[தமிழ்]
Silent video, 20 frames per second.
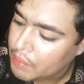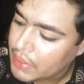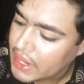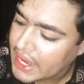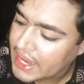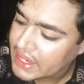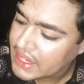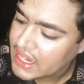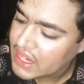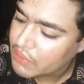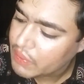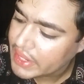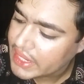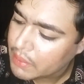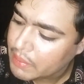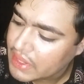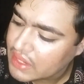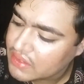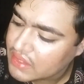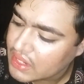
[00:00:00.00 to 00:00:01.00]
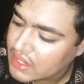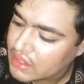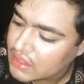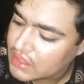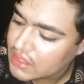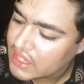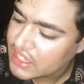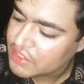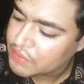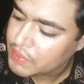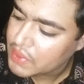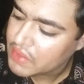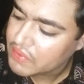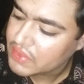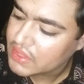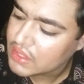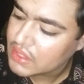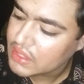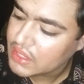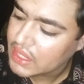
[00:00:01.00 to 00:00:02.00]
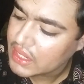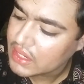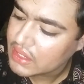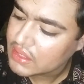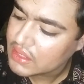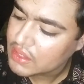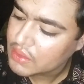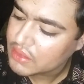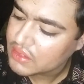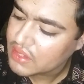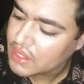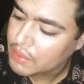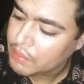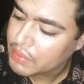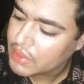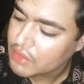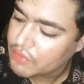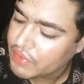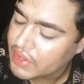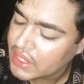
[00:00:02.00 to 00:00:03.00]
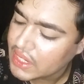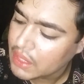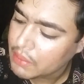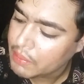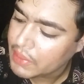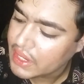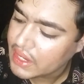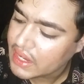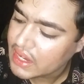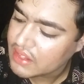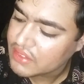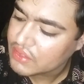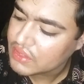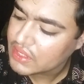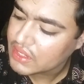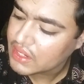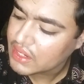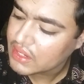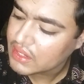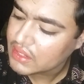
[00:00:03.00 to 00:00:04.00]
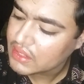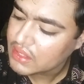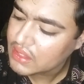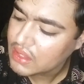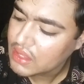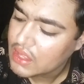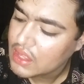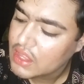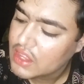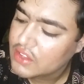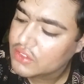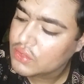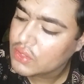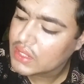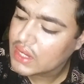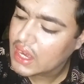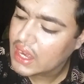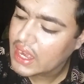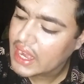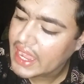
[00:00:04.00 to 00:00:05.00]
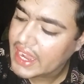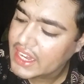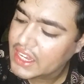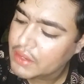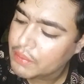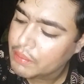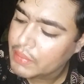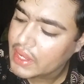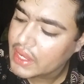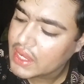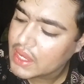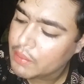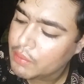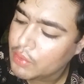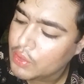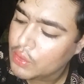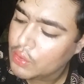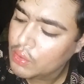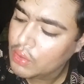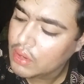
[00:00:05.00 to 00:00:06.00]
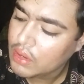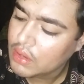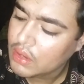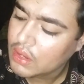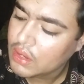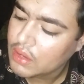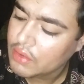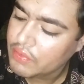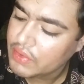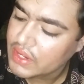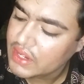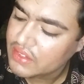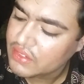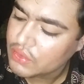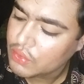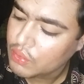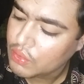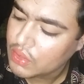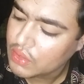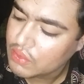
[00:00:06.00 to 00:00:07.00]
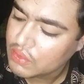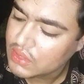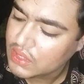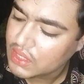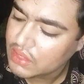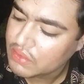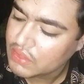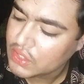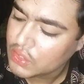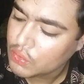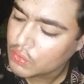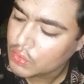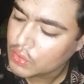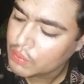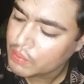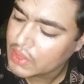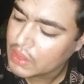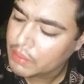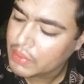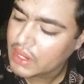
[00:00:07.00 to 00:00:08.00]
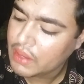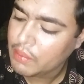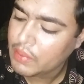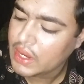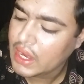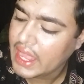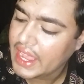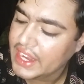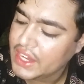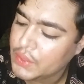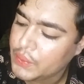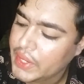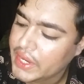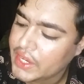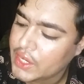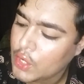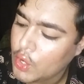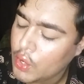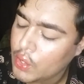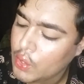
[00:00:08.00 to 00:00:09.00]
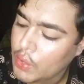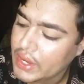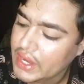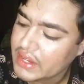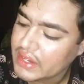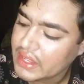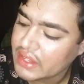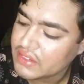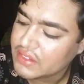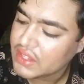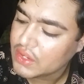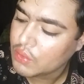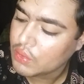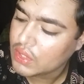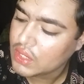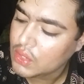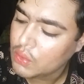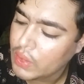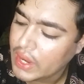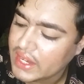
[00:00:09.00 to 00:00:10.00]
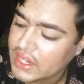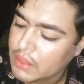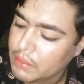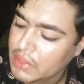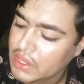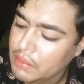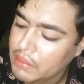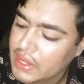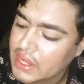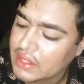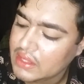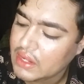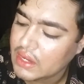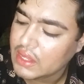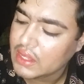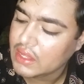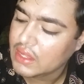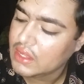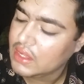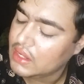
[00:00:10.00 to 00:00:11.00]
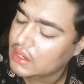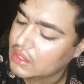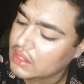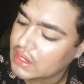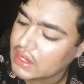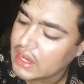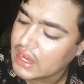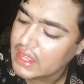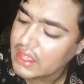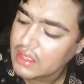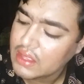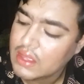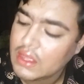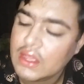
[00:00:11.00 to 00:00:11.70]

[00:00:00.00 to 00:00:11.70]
பிரைட்னிங் வைட்டமின்ஸ் இருக்குது எஸ்பிஎஃப் தேர்ட்டி இருக்குது ஸ்கின் பர்ஃபெக்டிங் மினரல்ஸ் வந்துட்டு இருக்குது ஸோ அதனால் லைட் மேக்கப் க்ளோ ஃபினிஷ் உங்களுக்கு வந்துட்டு இது வந்துட்டு கொடுக்கும் ரொம்ப ரொம்ப லைட் வெயிட் நான் ஆயிலி டெக்ஸ்டர் உங்களுக்கு வைட்டமின் பி இது இருக்கிறதுனால